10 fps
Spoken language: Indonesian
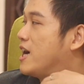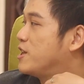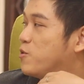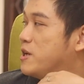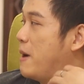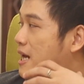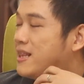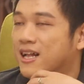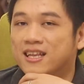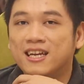nggak ngitungin banget
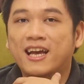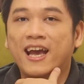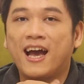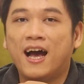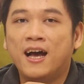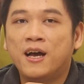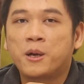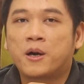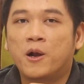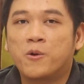Del jadi kayak
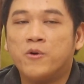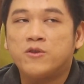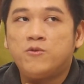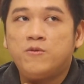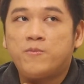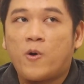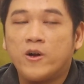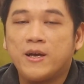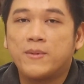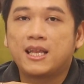kalau gue tuh
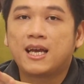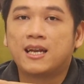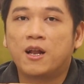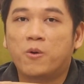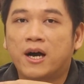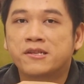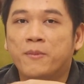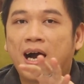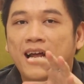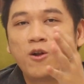pokoknya penting adalah gue kasih
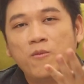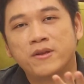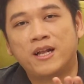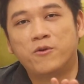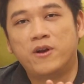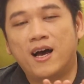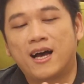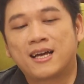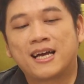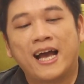makan kalau misalnya udah
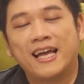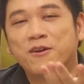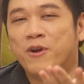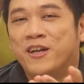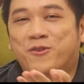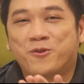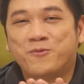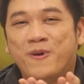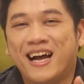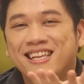kayaknya udah
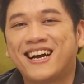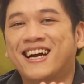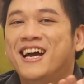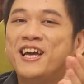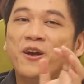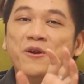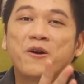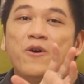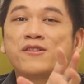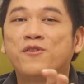cukup banyak ya udah
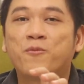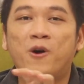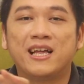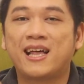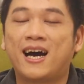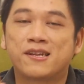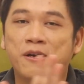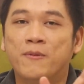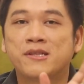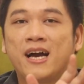gue stop gue nggak takar
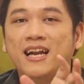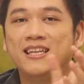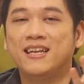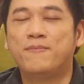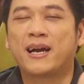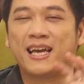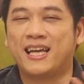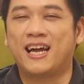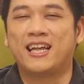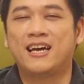sama sekali jadi pakai
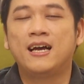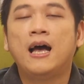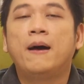kira-kira